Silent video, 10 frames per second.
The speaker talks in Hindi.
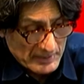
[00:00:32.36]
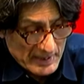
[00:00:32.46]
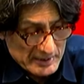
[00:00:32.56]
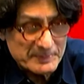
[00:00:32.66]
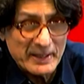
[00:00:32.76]

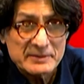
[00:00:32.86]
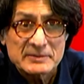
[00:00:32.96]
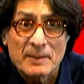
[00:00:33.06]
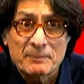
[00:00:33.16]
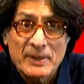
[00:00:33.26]
इसमें
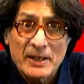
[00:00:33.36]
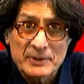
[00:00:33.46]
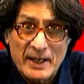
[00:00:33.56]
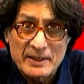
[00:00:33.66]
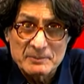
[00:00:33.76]
सबका
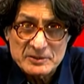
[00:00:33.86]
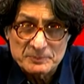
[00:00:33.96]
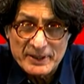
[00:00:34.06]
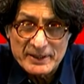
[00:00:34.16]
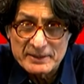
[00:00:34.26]
यूनानिमस
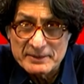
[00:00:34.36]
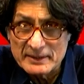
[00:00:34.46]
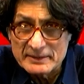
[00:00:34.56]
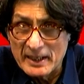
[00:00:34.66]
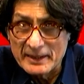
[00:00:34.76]
ओपिनियन ये
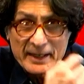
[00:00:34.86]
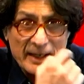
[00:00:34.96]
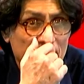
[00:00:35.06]
था कि